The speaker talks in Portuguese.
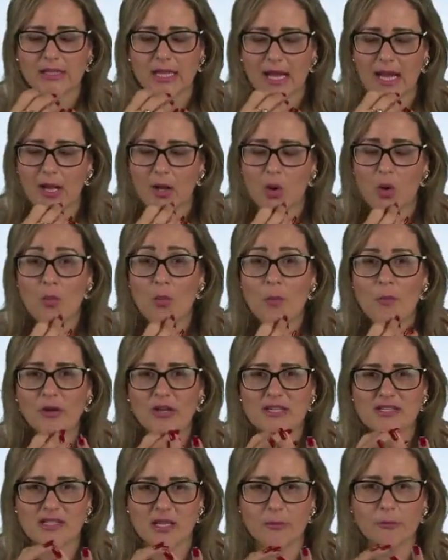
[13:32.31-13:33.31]
tá? Como,
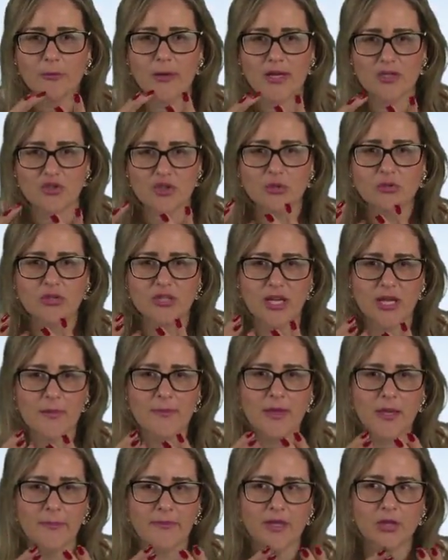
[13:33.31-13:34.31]
por exemplo, o artigo
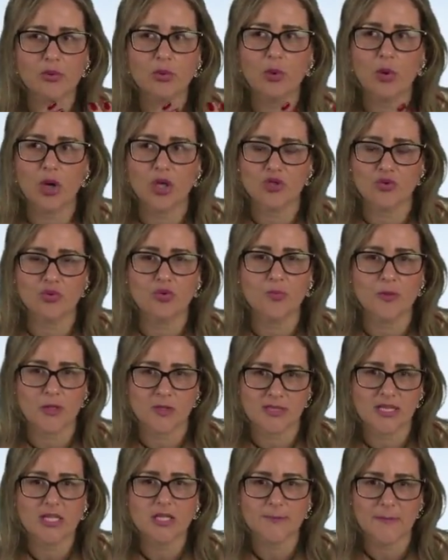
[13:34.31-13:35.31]
366 do Código de
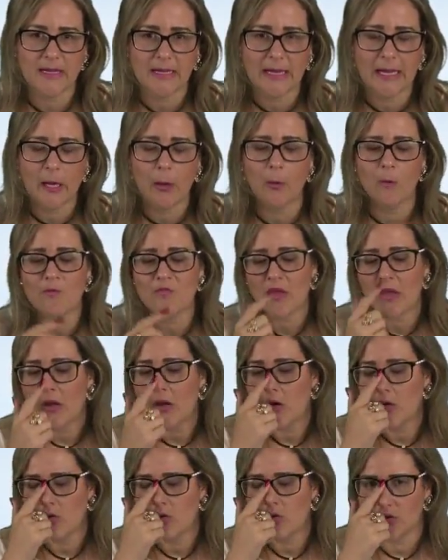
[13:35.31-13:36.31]
Processo Penal,
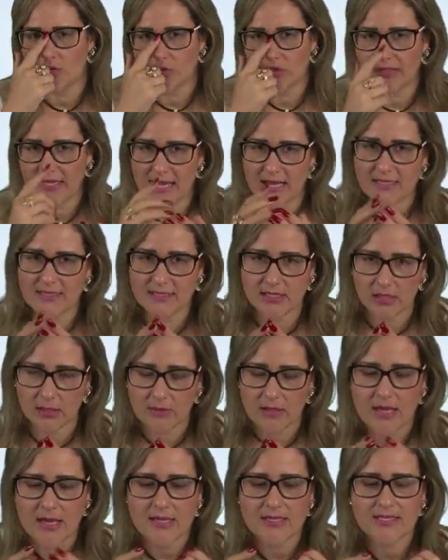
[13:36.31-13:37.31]
onde eu vou ter
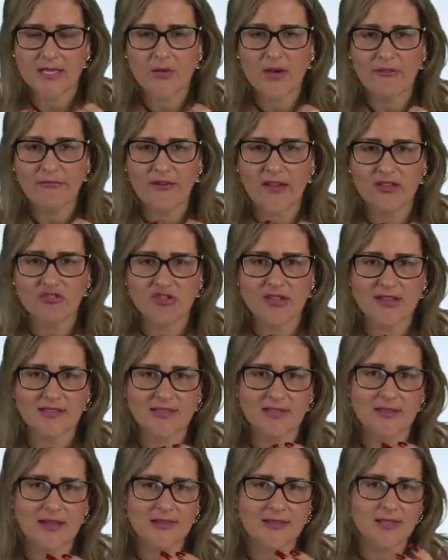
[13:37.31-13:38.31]
assim, são efeitos
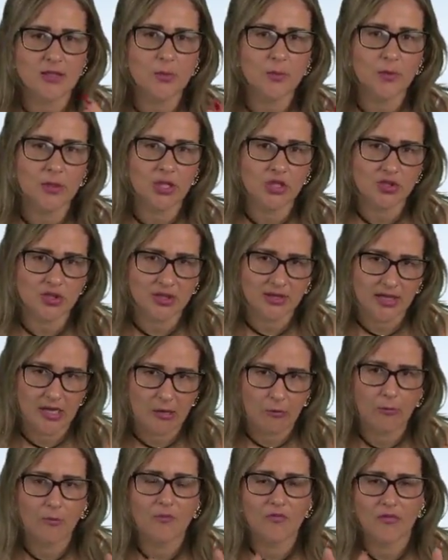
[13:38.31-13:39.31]
da citação por
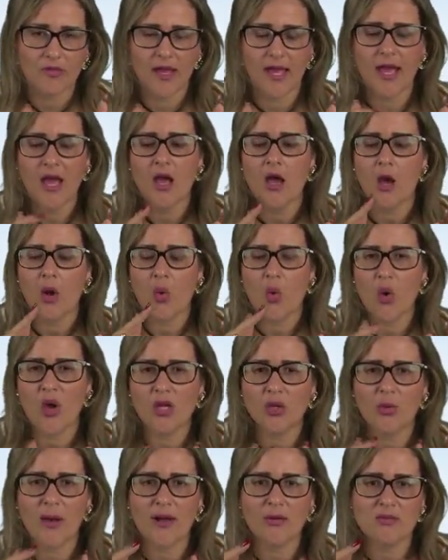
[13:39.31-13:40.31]
edital, né?
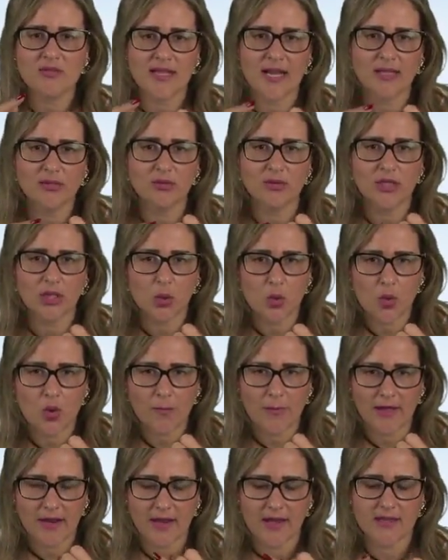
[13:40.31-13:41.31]
Quando o acusado não
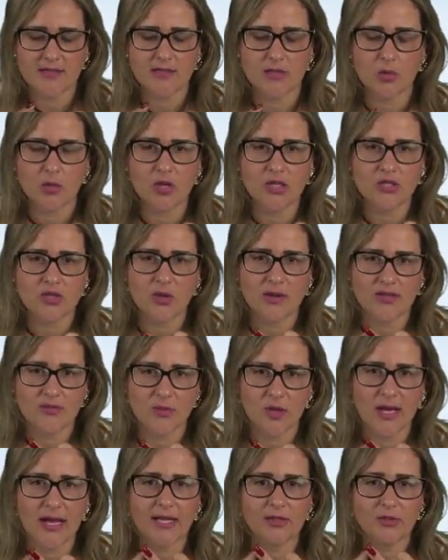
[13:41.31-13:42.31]
comparece, quando seu
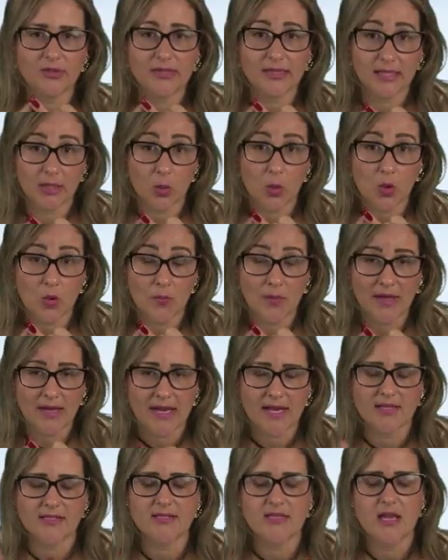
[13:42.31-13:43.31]
advogado não
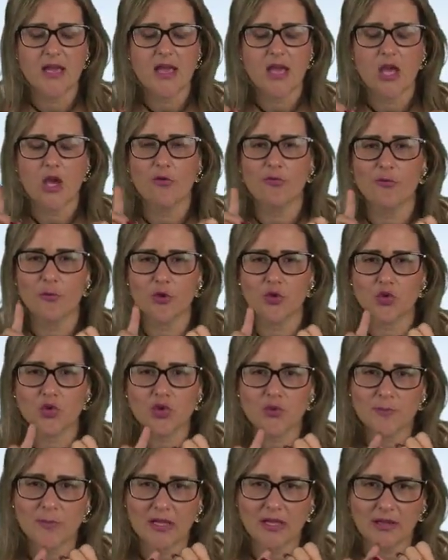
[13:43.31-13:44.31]
comparece, eu vou
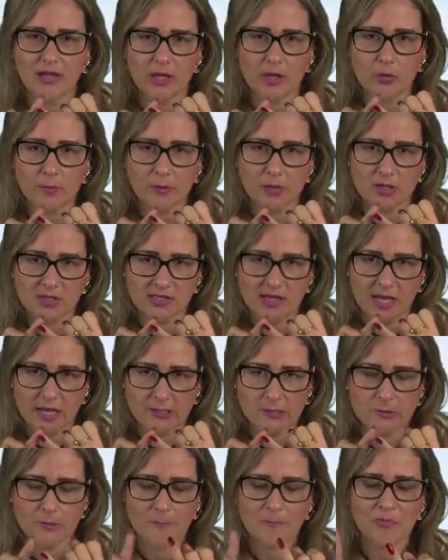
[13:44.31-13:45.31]
suspender o
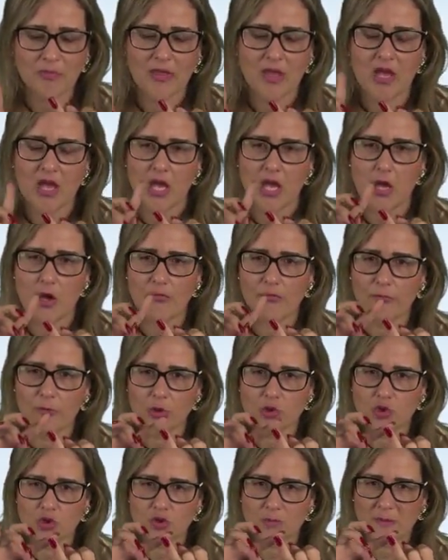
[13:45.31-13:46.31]
processo, eu
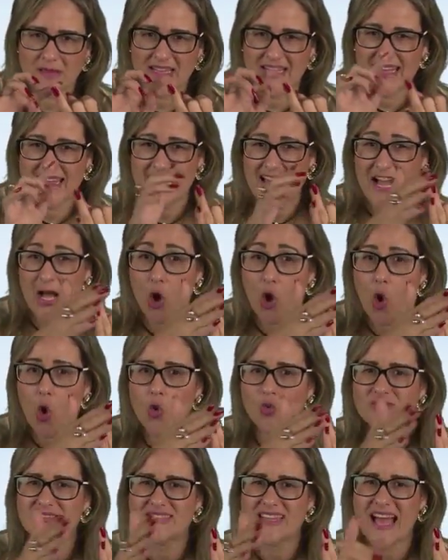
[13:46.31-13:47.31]
vou suspender a
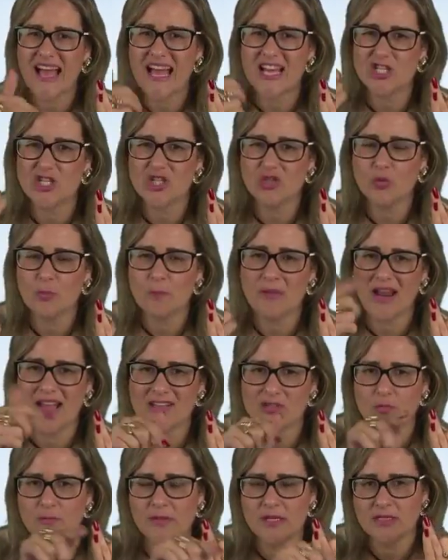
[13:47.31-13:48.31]
contagem do
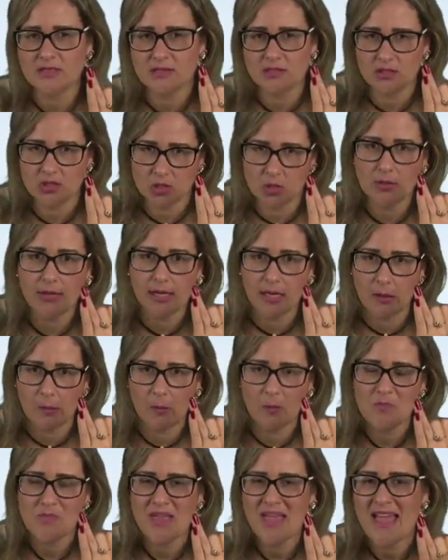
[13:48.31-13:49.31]
prazo
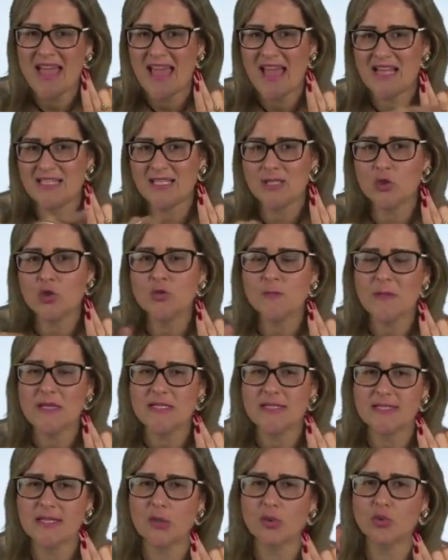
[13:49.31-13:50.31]
prescricional. Essa
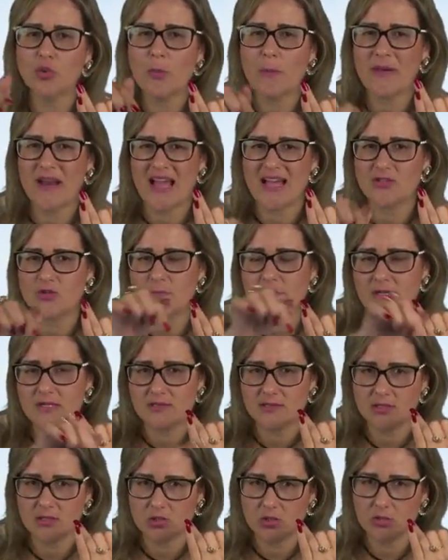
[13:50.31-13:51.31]
suspensão do prazo
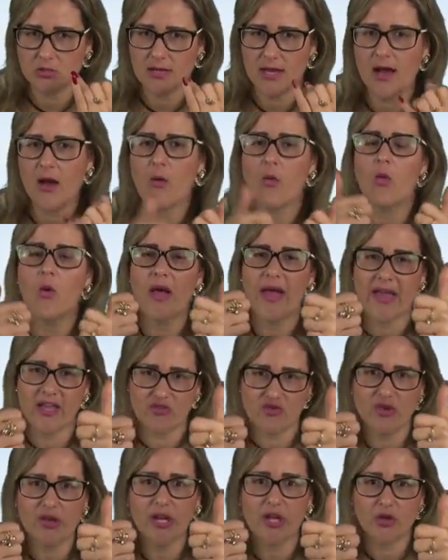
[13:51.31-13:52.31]
prescricional
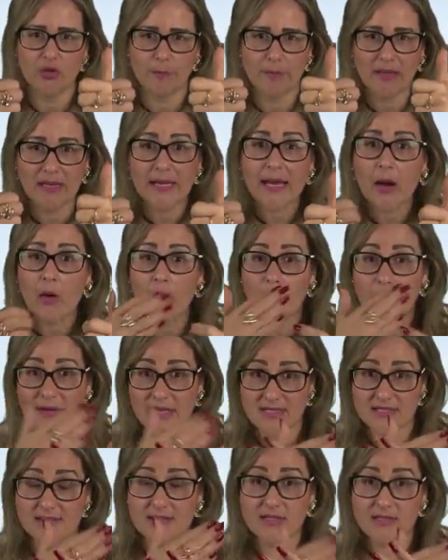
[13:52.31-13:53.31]
é direito penal,
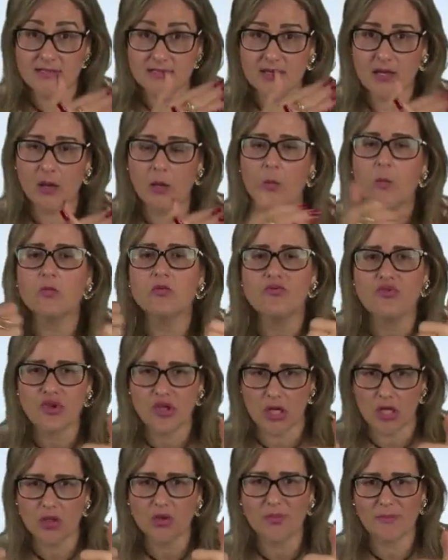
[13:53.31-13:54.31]
prescrição,
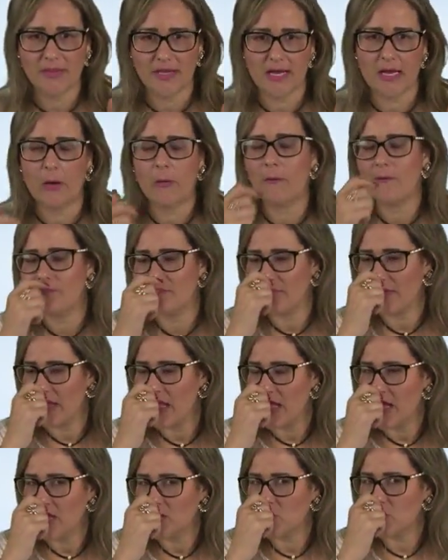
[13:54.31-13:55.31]
direito penal.
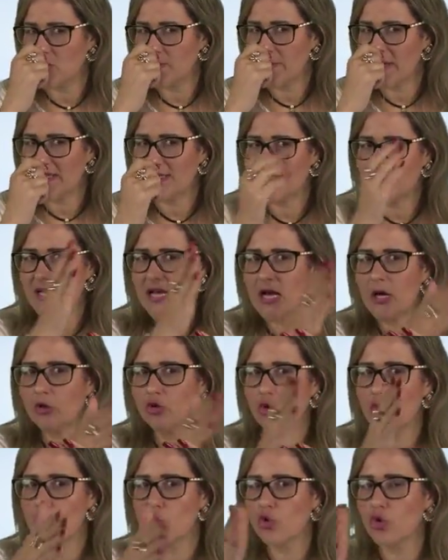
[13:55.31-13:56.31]

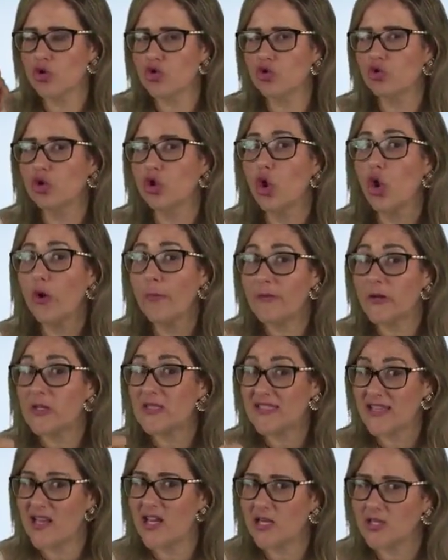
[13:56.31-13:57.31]
Suspensão do curso do
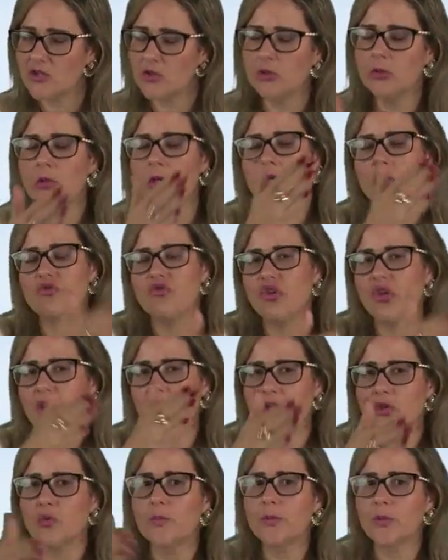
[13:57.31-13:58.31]
processo,
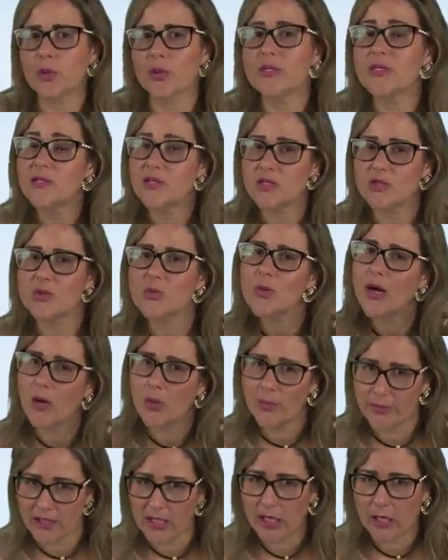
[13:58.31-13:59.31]
direito
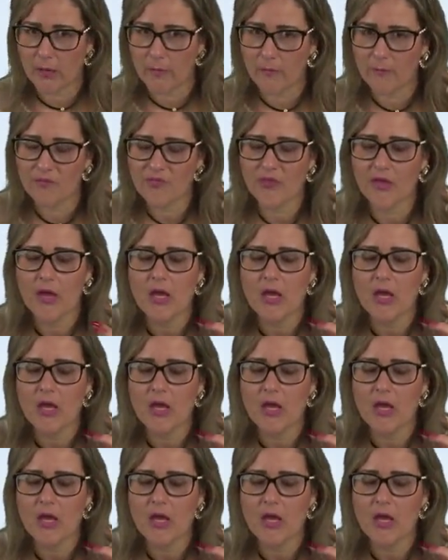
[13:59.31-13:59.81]
processual penal.